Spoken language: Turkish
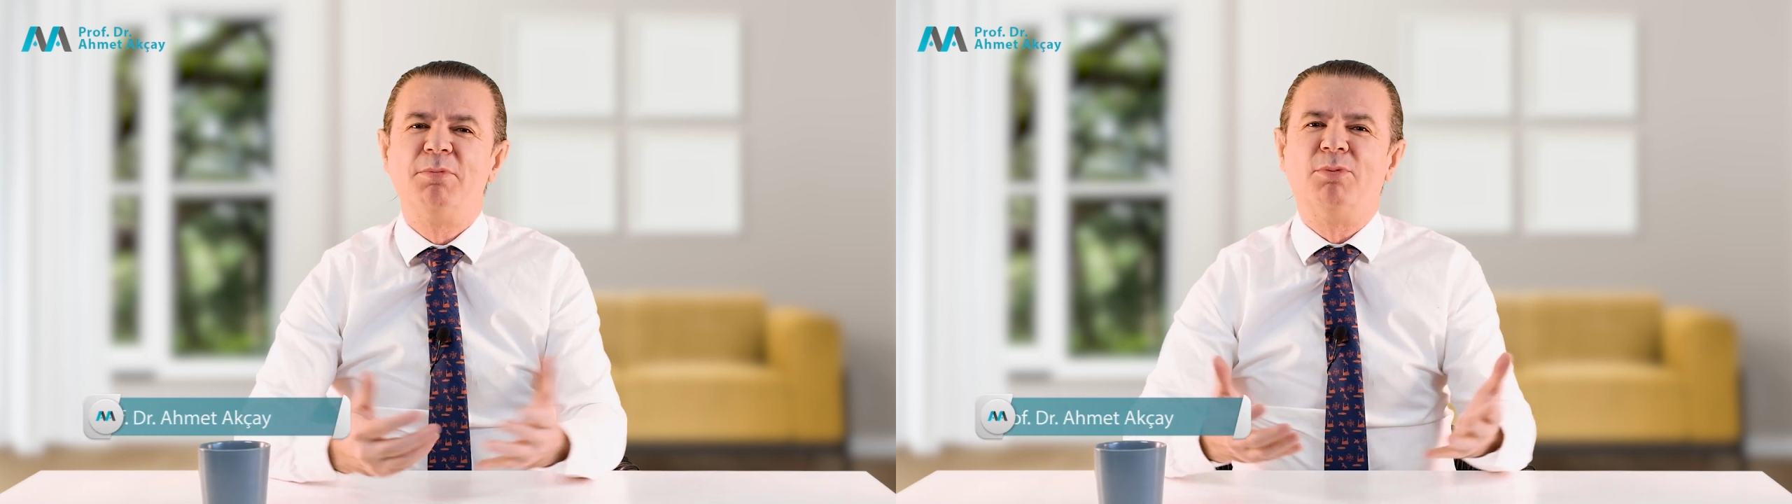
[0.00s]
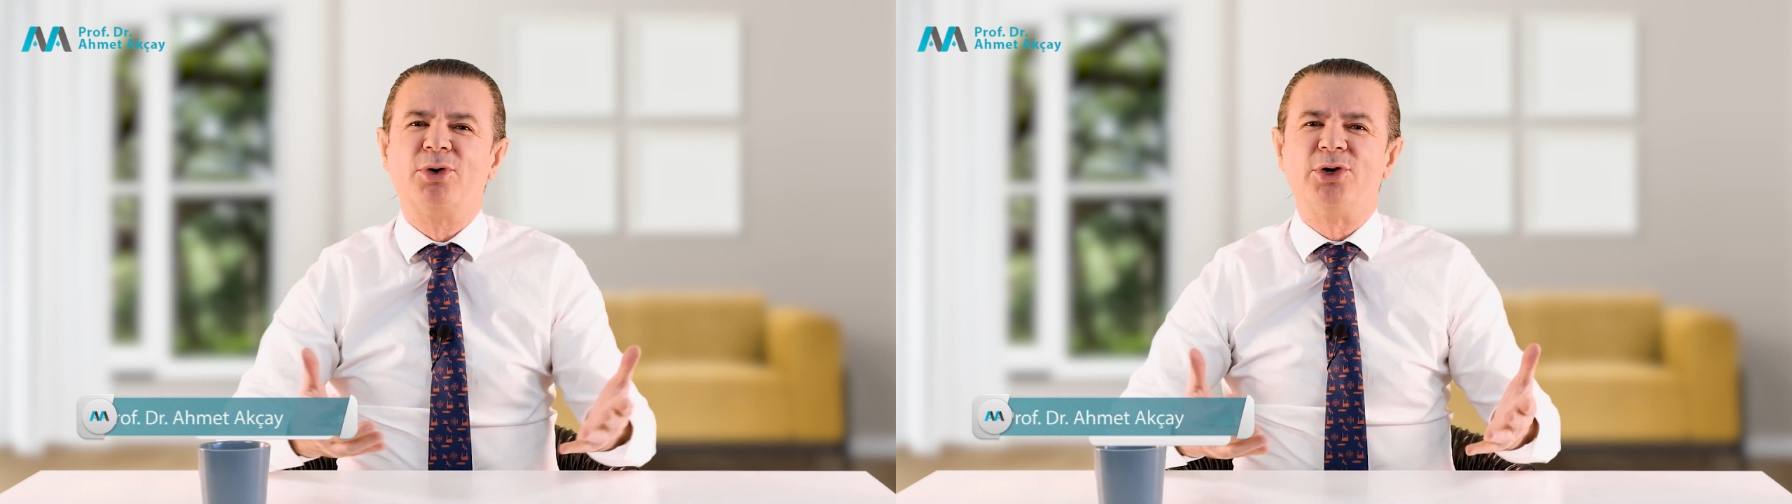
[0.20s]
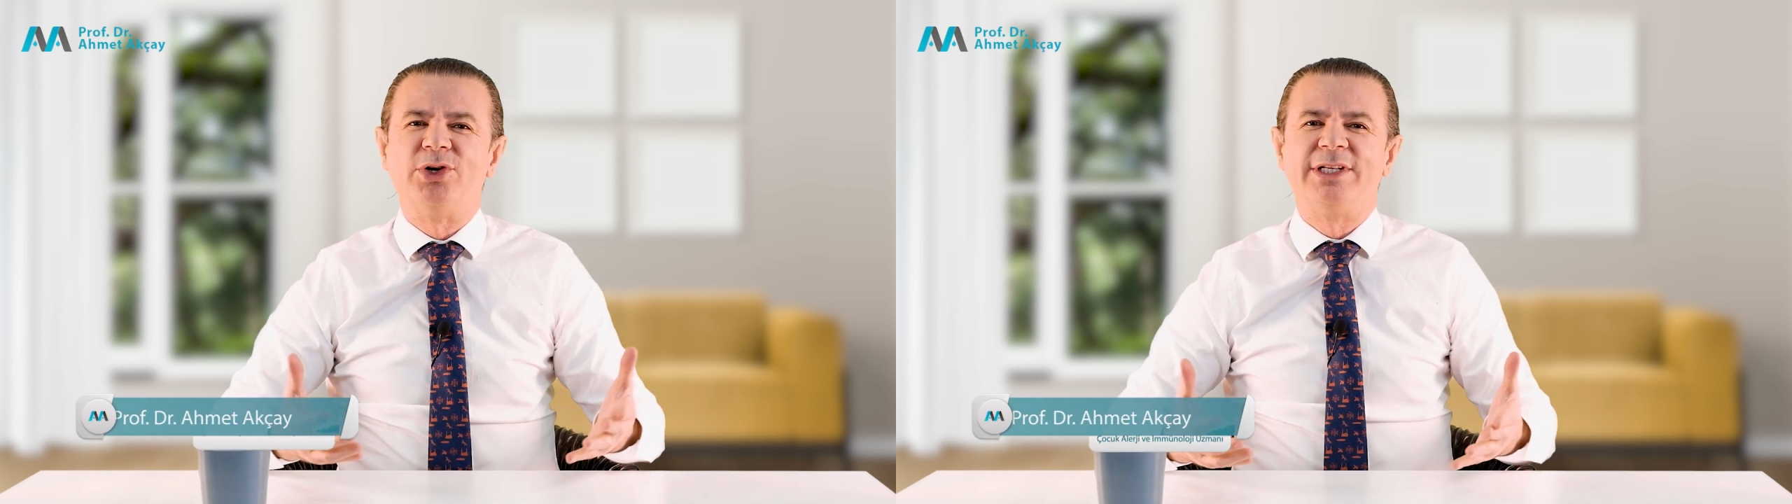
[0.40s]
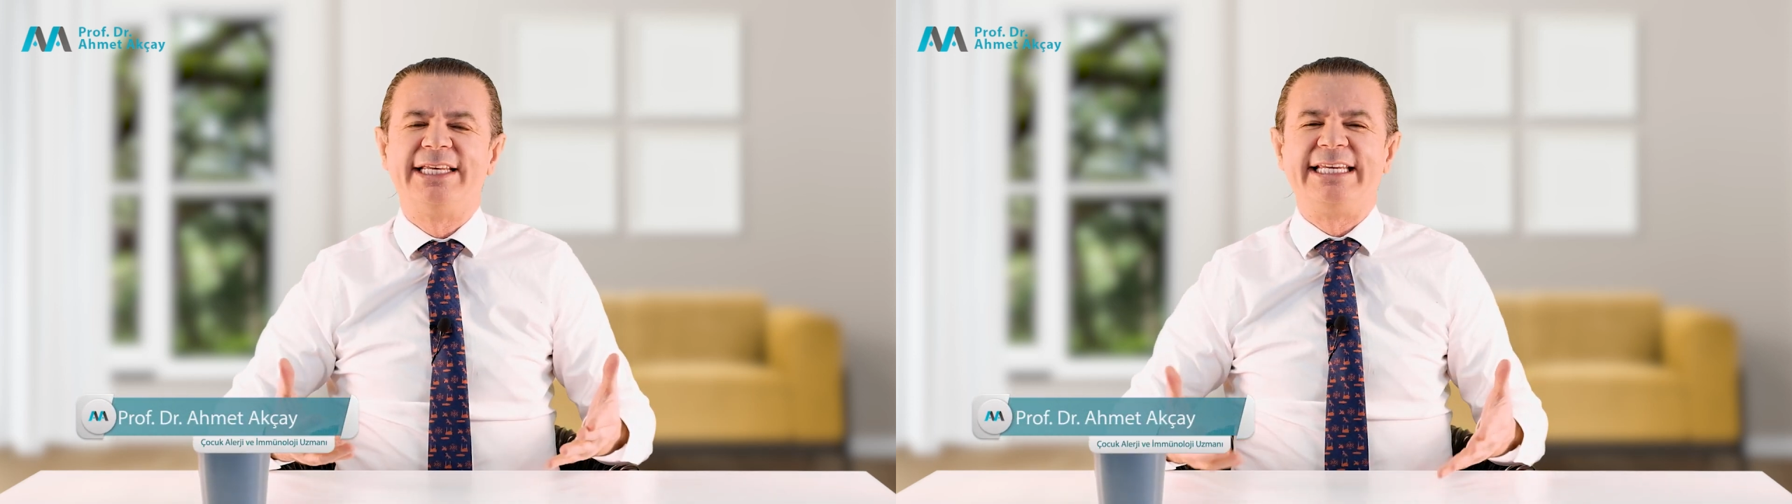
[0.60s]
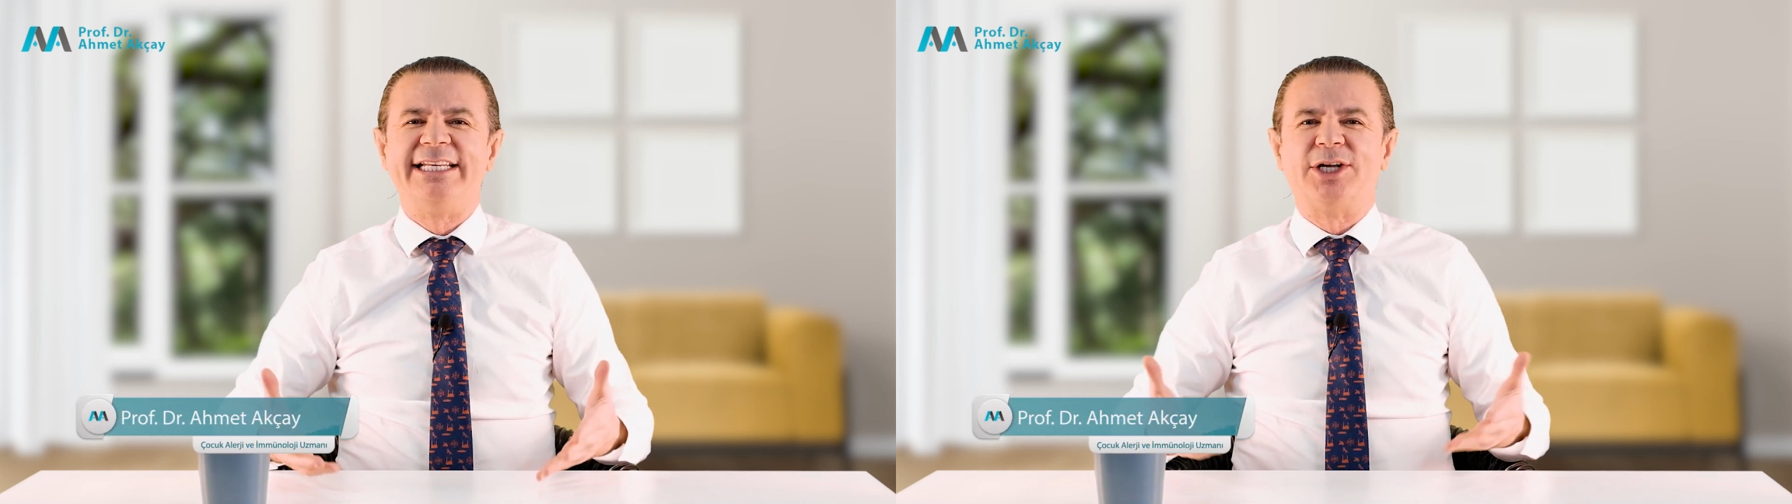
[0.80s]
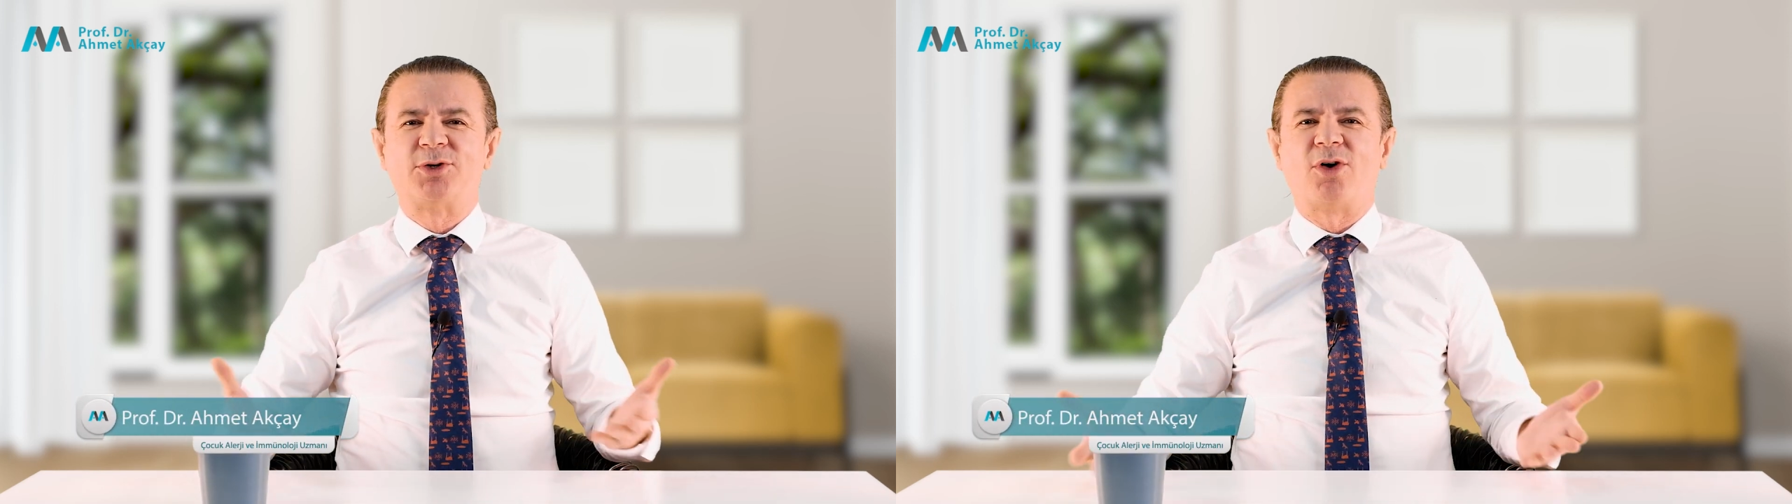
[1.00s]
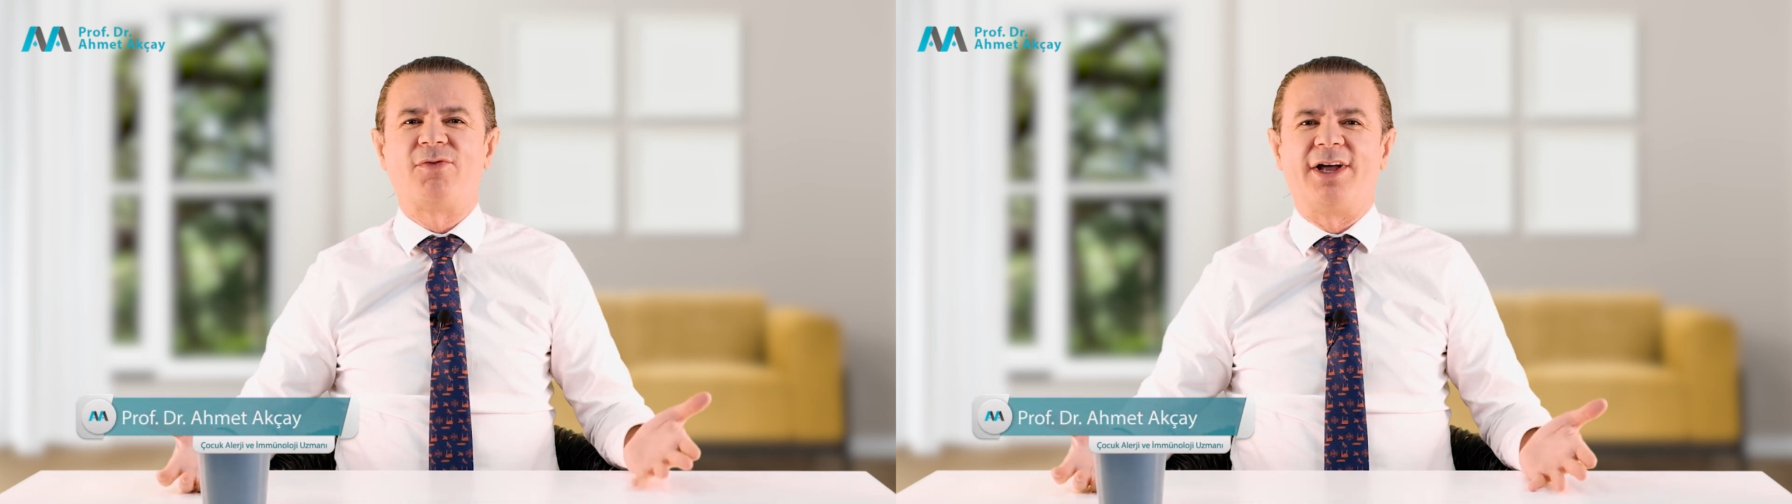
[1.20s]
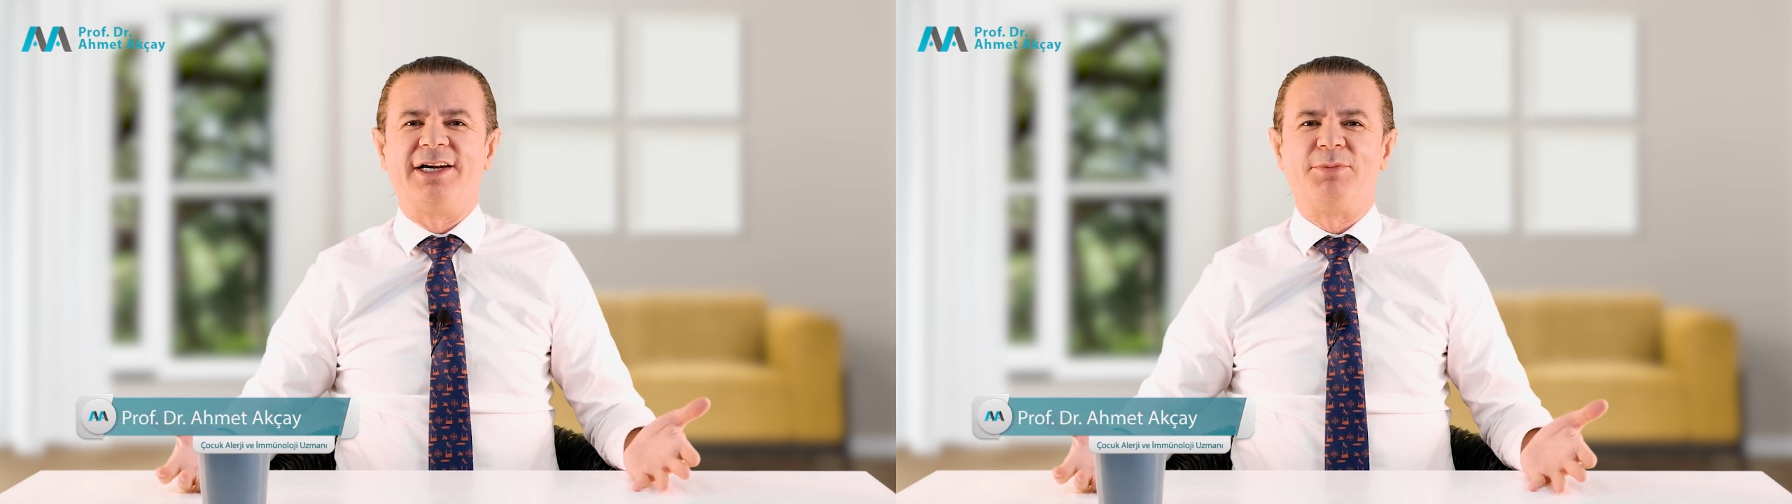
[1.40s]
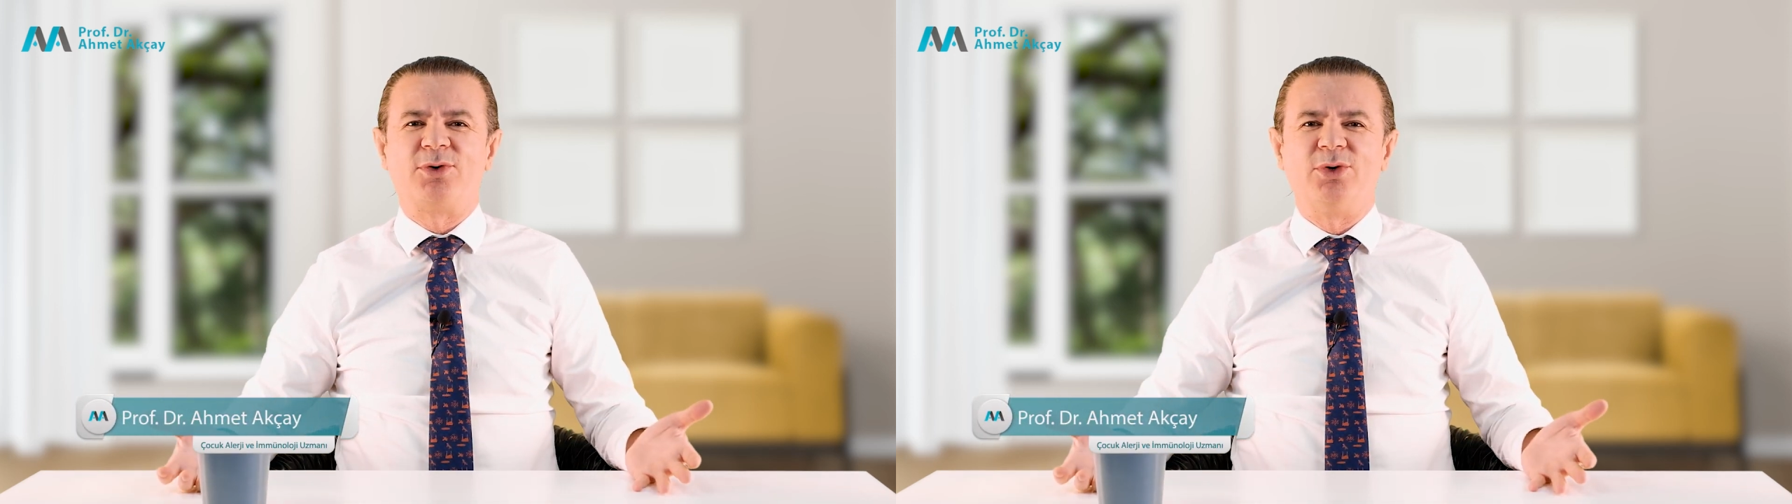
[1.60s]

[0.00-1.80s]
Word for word: Bugün yine çok farklı bir